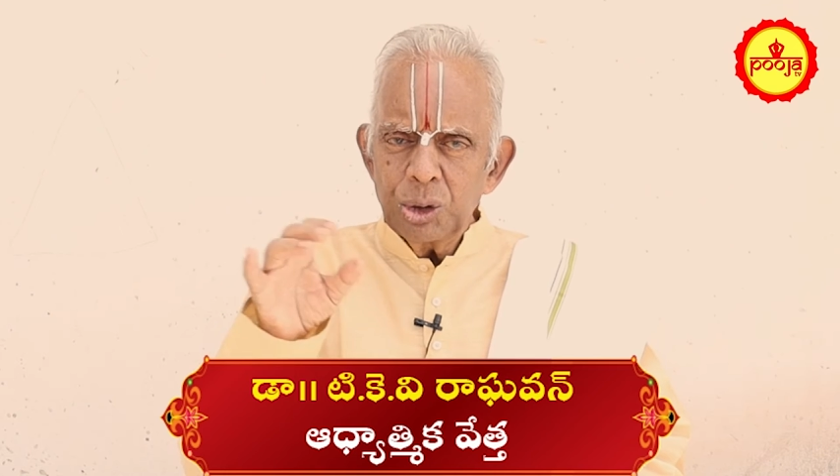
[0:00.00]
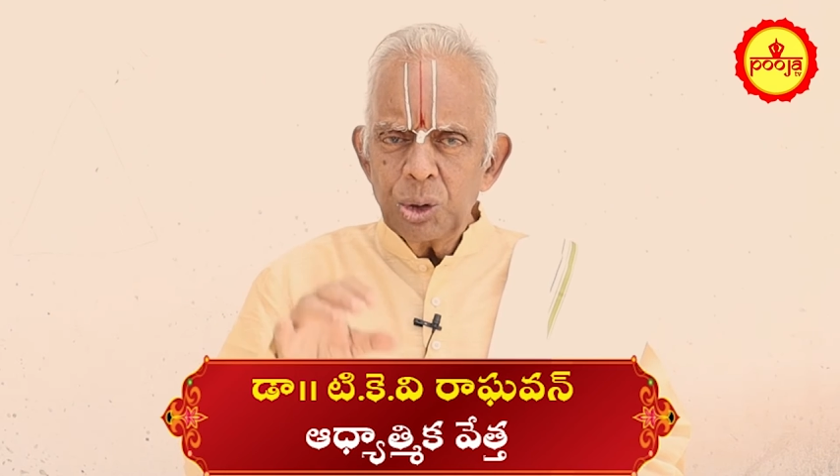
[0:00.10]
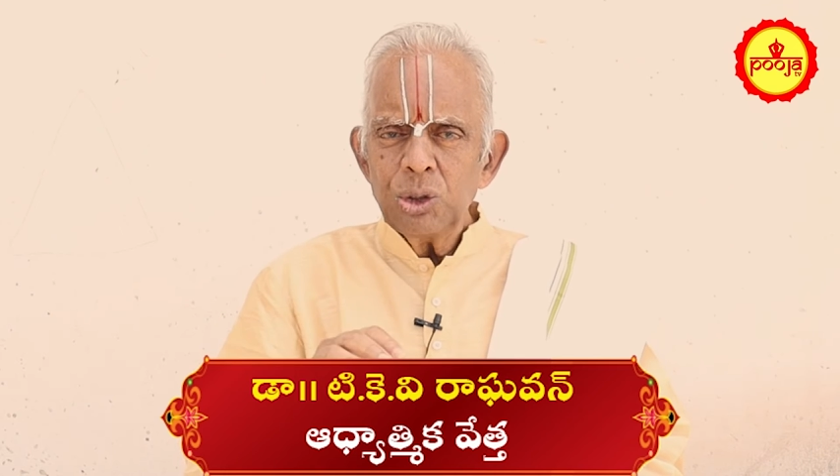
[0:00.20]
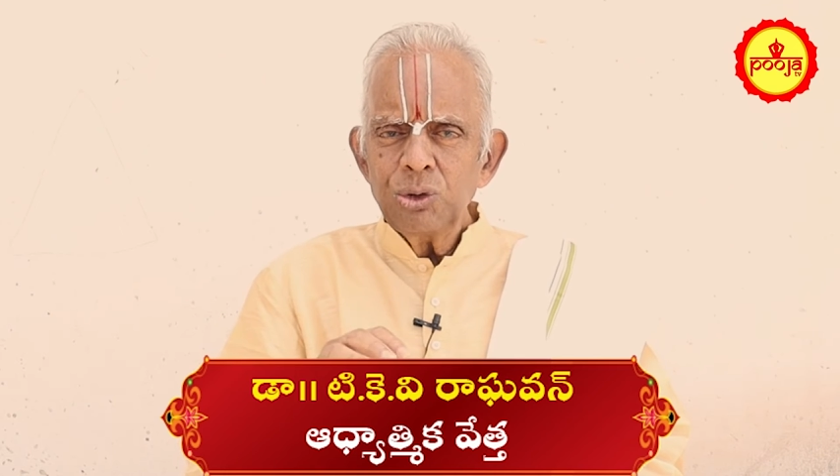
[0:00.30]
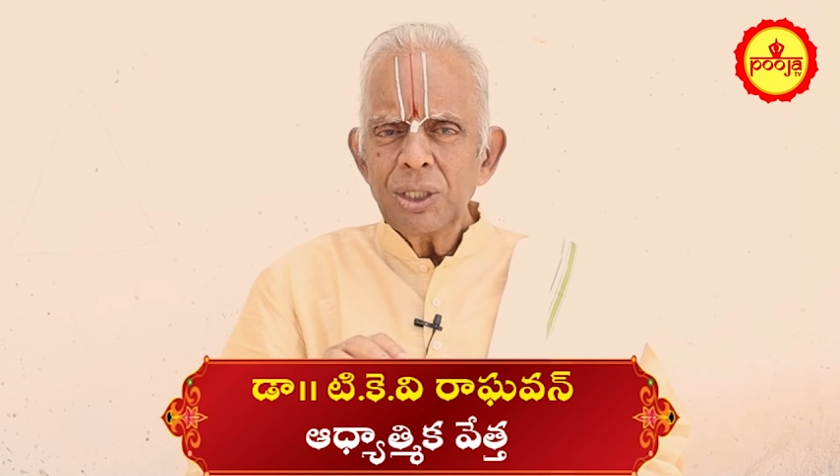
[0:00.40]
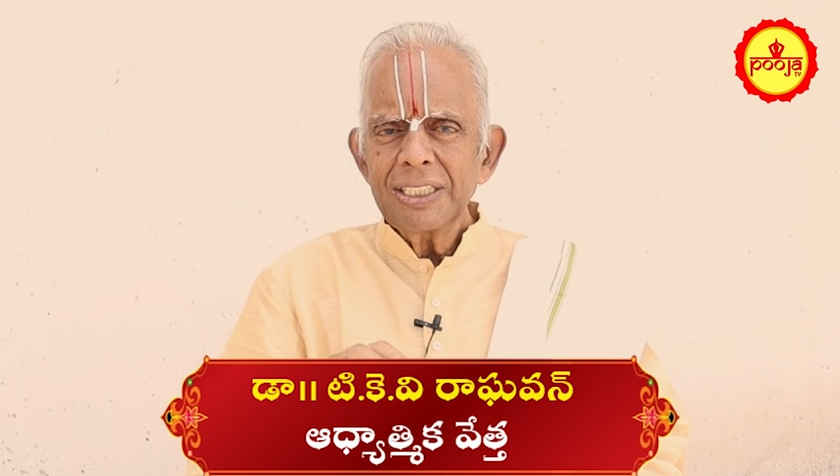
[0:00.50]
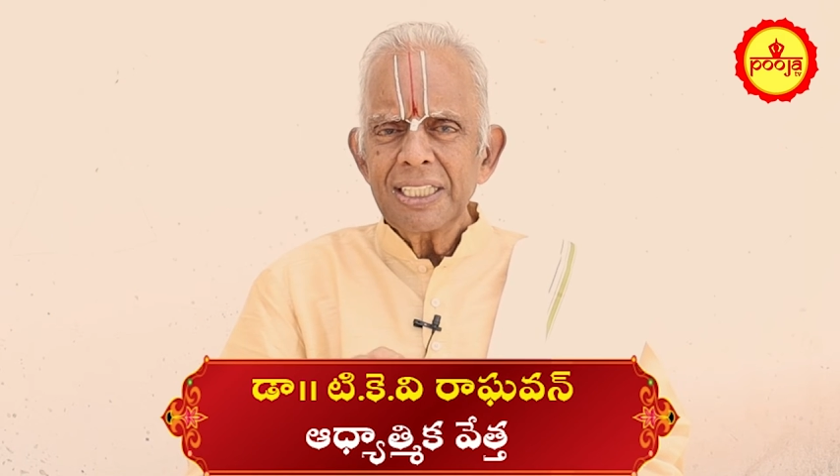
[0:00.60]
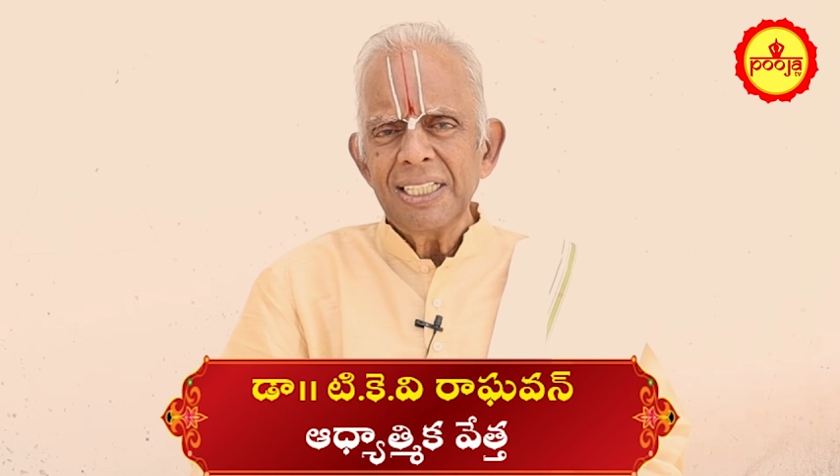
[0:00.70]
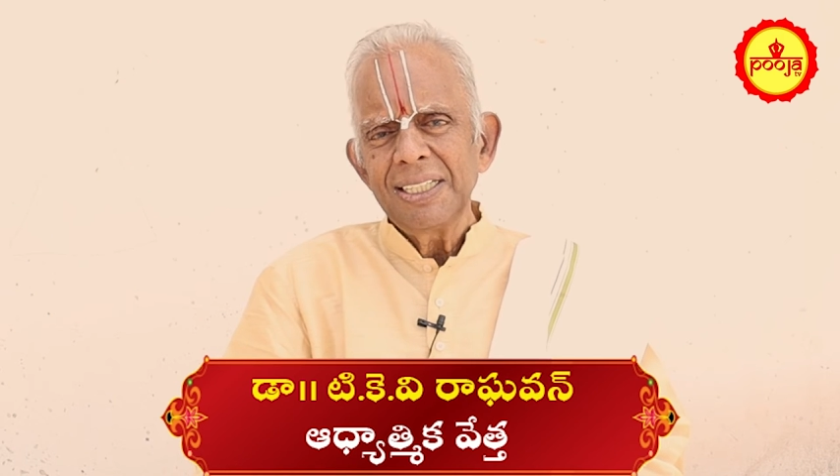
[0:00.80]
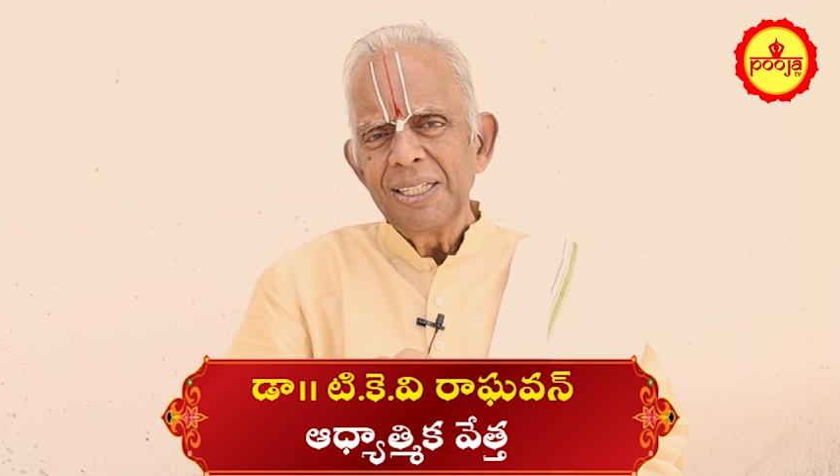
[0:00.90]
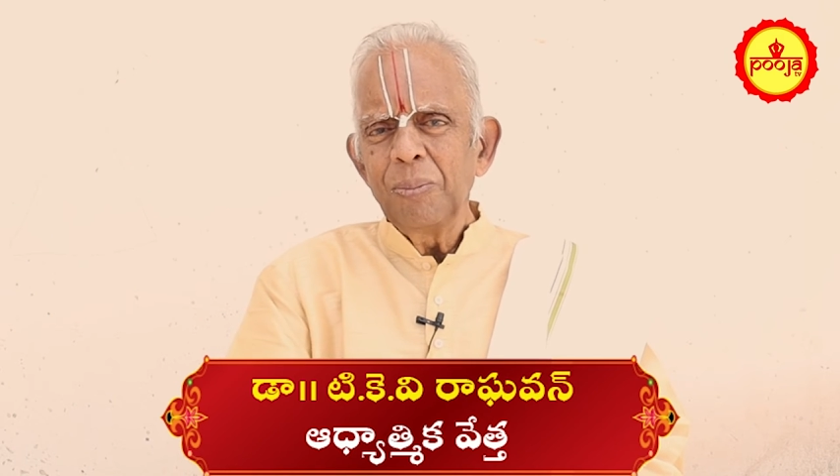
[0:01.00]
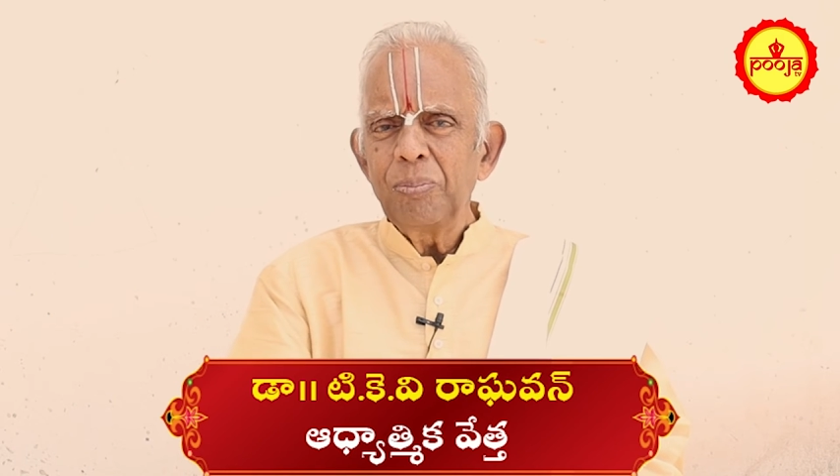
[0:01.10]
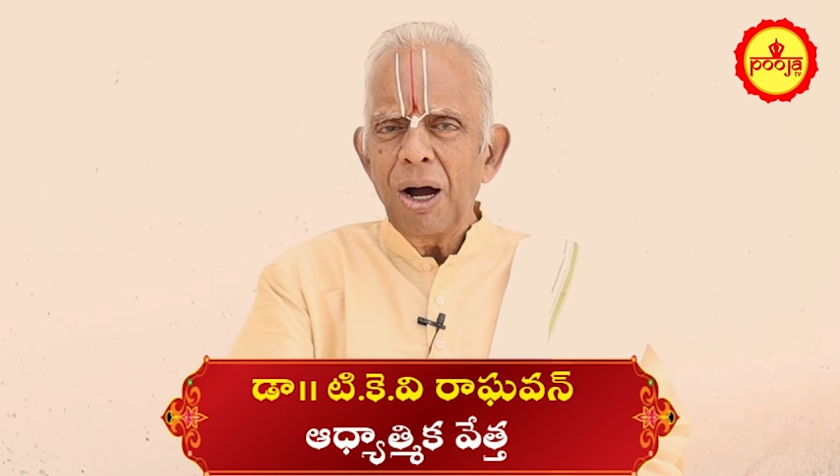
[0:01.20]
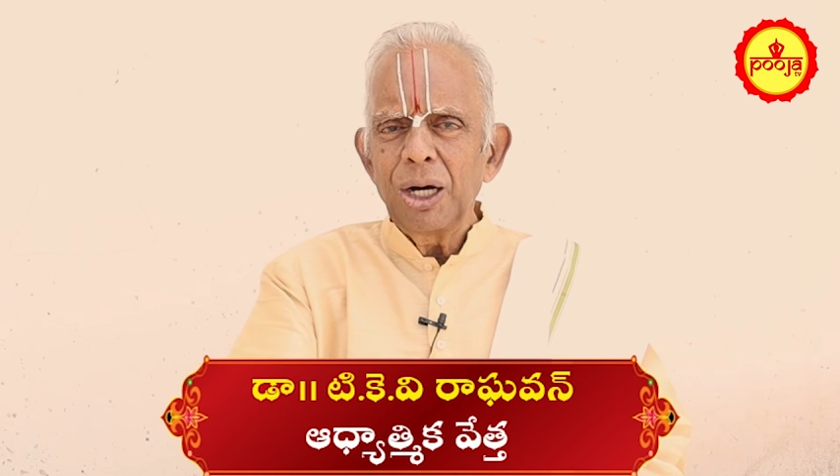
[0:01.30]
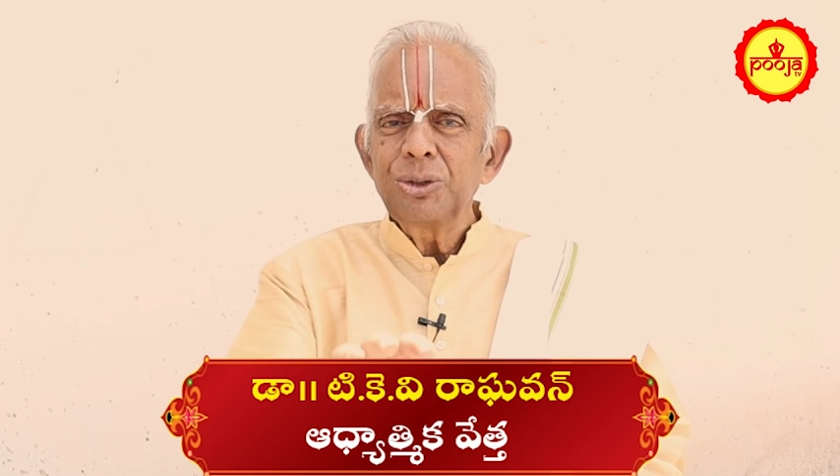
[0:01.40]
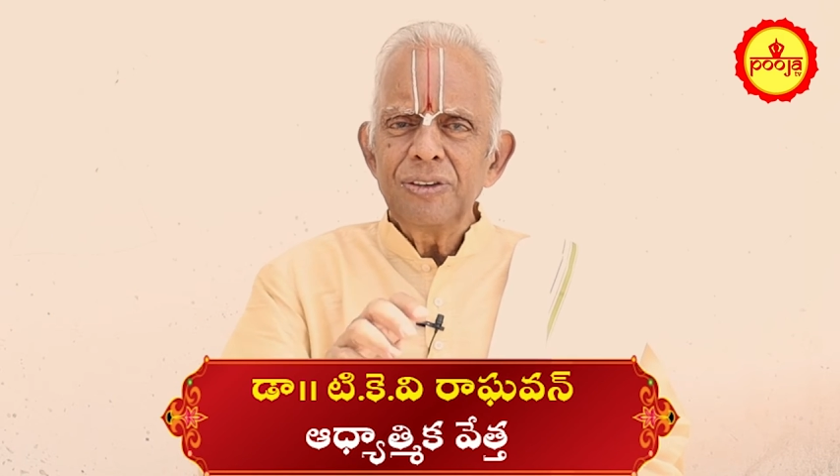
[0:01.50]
రోజు అంటే పాలు